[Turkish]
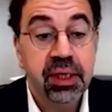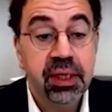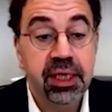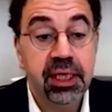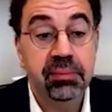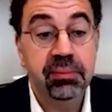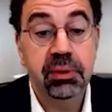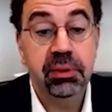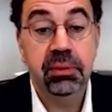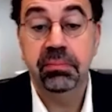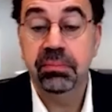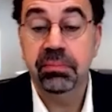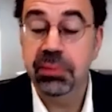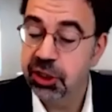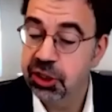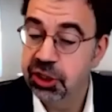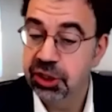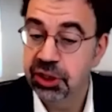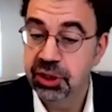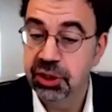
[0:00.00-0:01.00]

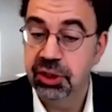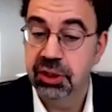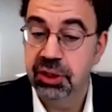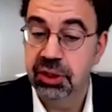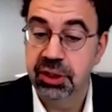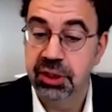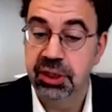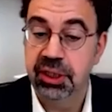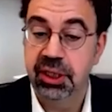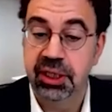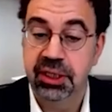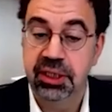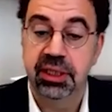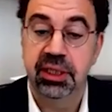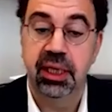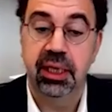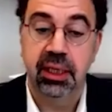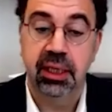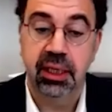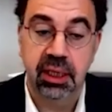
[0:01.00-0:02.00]
2005
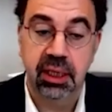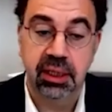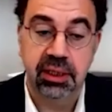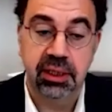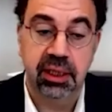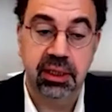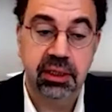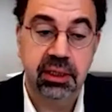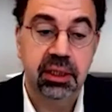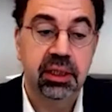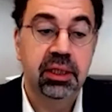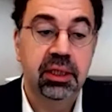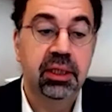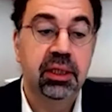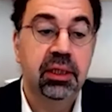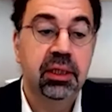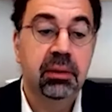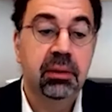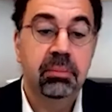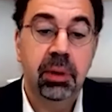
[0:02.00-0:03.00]
senesine kadar
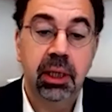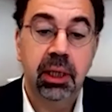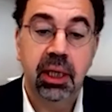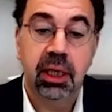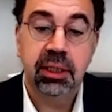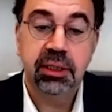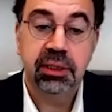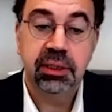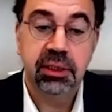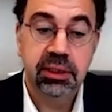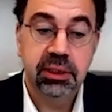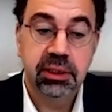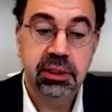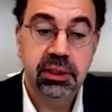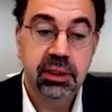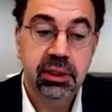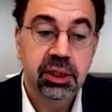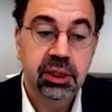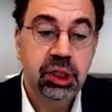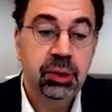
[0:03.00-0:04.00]

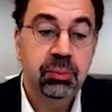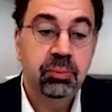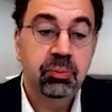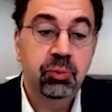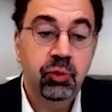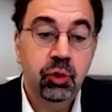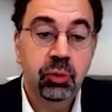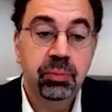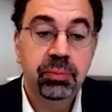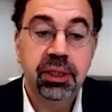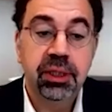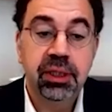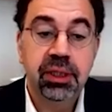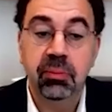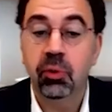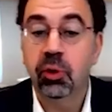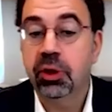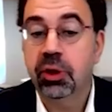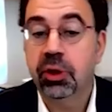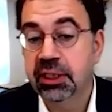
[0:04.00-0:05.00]
bakarsanız büyük bir
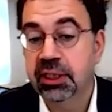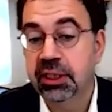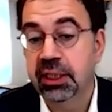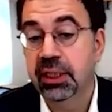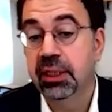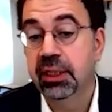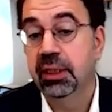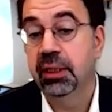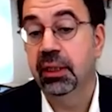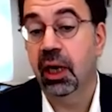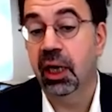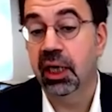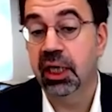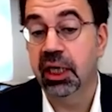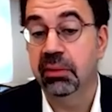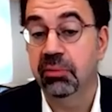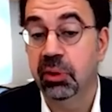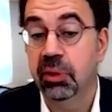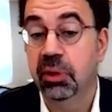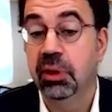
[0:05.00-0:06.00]
demokrasi
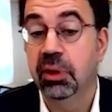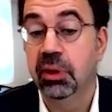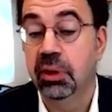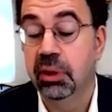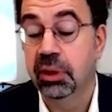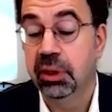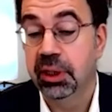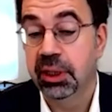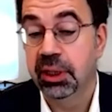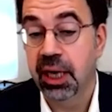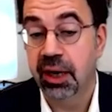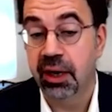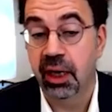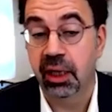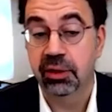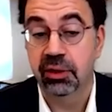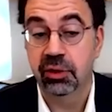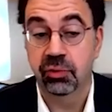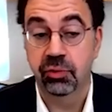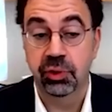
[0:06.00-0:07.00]
akımı yer
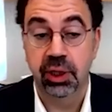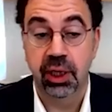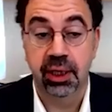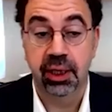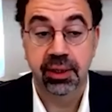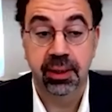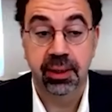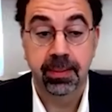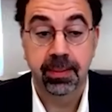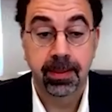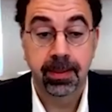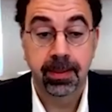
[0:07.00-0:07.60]
aldı dünyada.